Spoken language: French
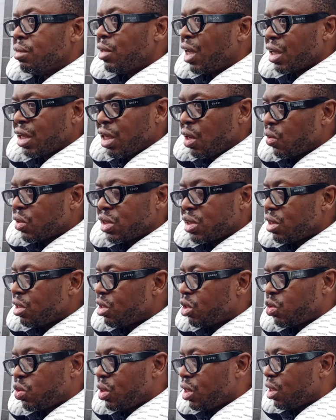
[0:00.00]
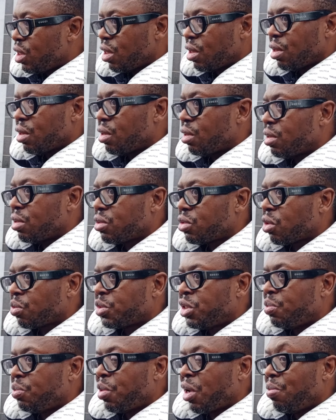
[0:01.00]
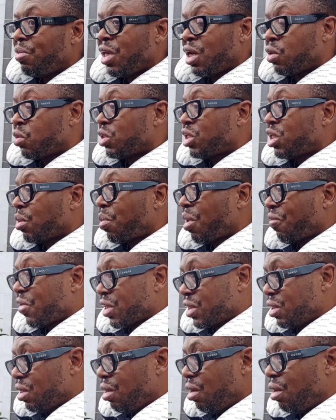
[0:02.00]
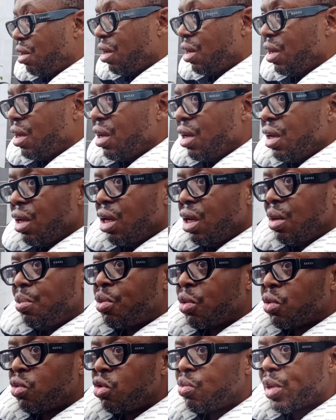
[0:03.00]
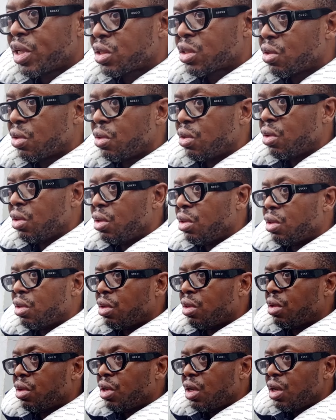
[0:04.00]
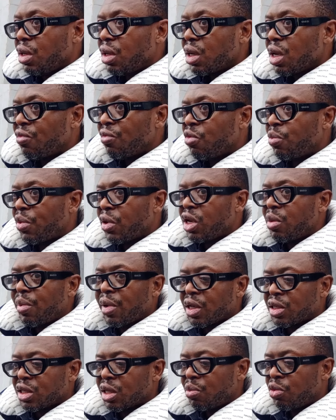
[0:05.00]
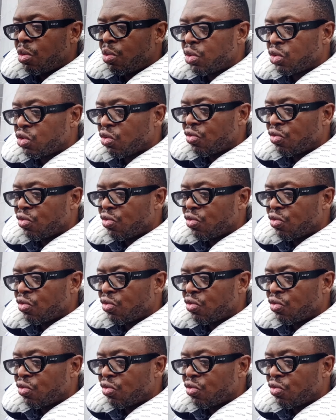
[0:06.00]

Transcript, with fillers: La Guinée aussi suit euh, son petit pas, bien que ce n'est pas facile pour nous parce que quand vous prenez par exemple plus